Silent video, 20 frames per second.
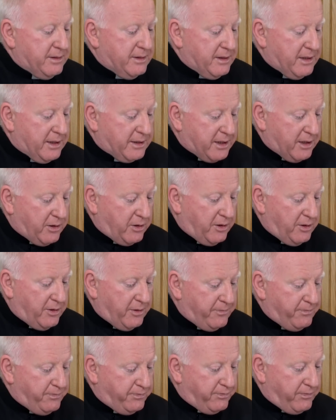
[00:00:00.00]

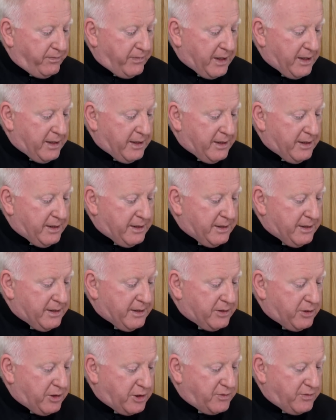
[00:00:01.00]
dlatego
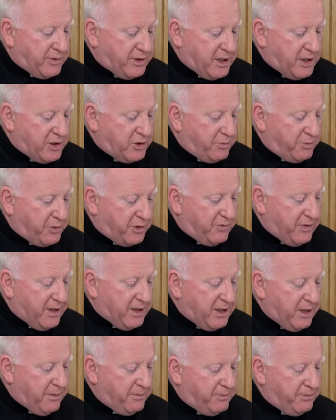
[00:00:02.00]
to zwycięstwo pod
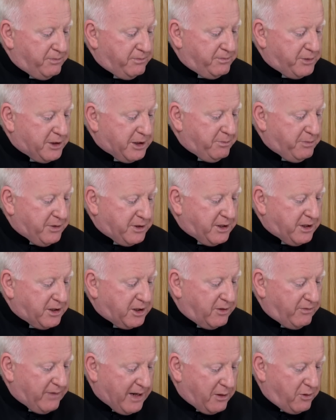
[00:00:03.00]
Wiedniem
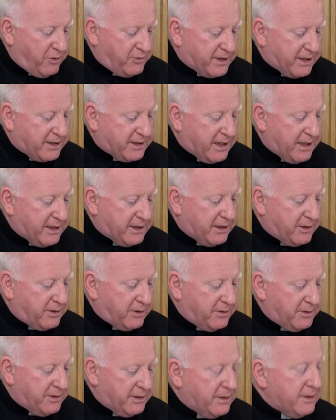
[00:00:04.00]
przypieczętowało w zasadzie
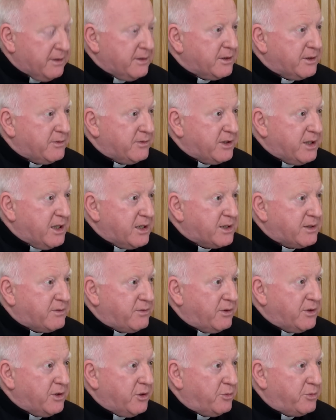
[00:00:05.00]
to
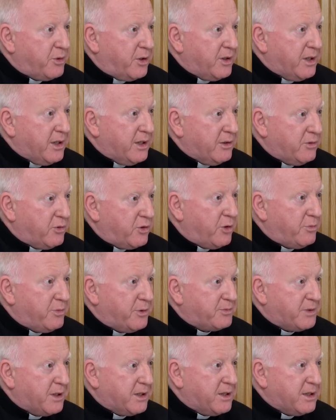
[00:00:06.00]
zwycięstwo i obronę
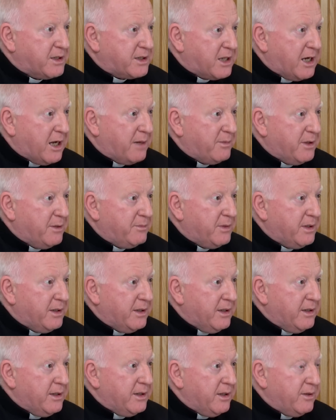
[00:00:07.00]
Europy przed islamem
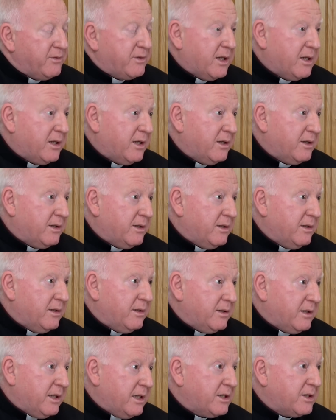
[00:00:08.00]
i wtedy
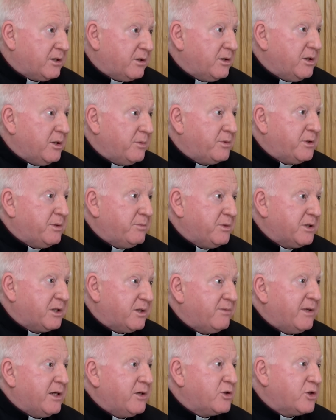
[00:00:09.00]
też to nie
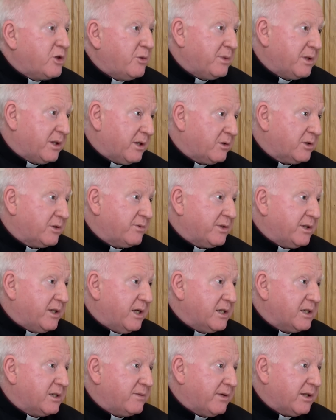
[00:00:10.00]
przypisywano sobie tego
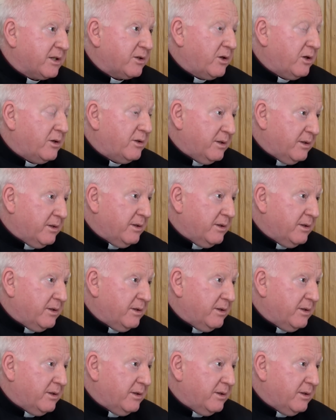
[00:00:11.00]
zwycięstwa, tylko